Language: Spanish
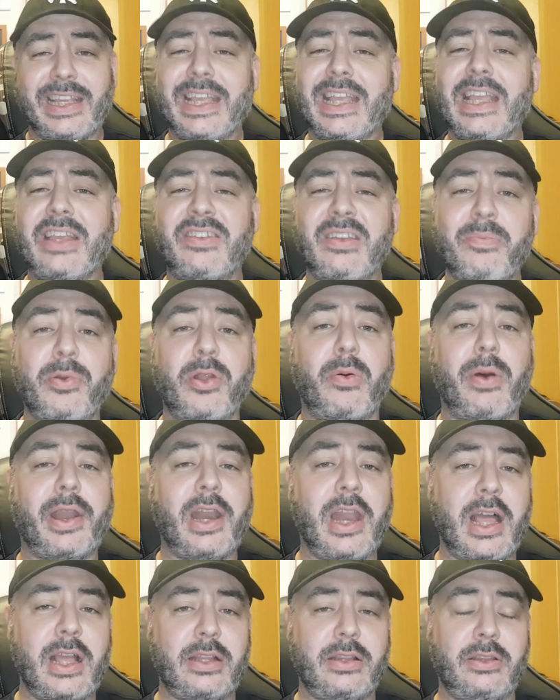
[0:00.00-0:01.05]
Y sin
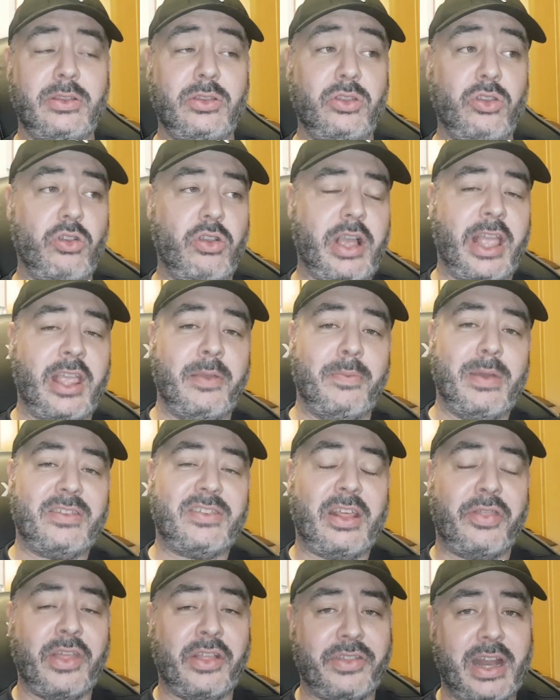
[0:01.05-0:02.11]
probarla, dos calles más
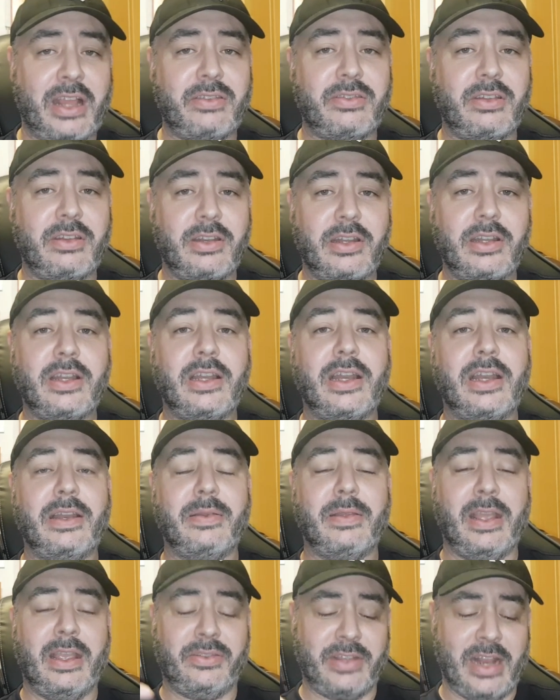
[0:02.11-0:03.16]
hacia atrás,
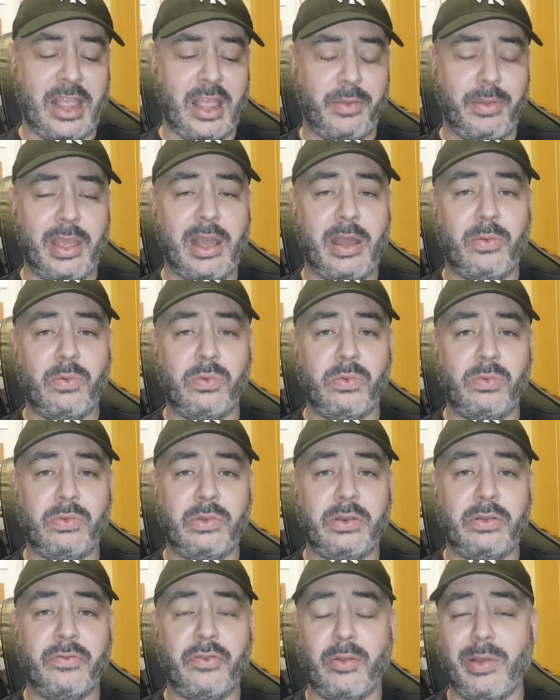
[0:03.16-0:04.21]
eh, se la llevé a
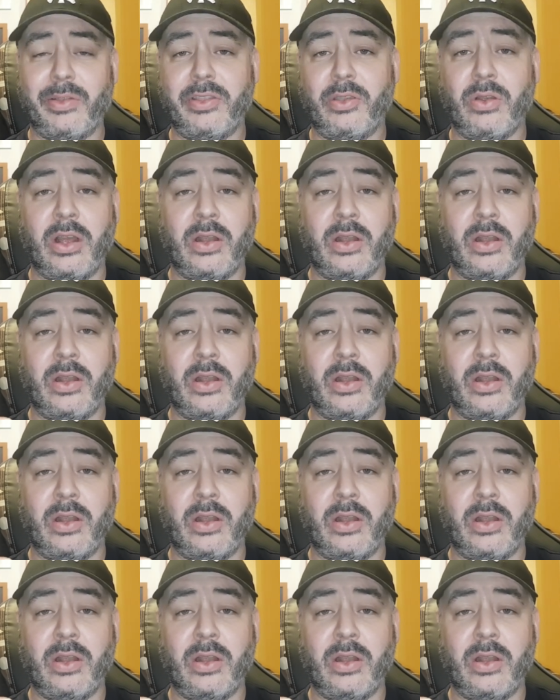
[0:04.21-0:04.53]
un informático.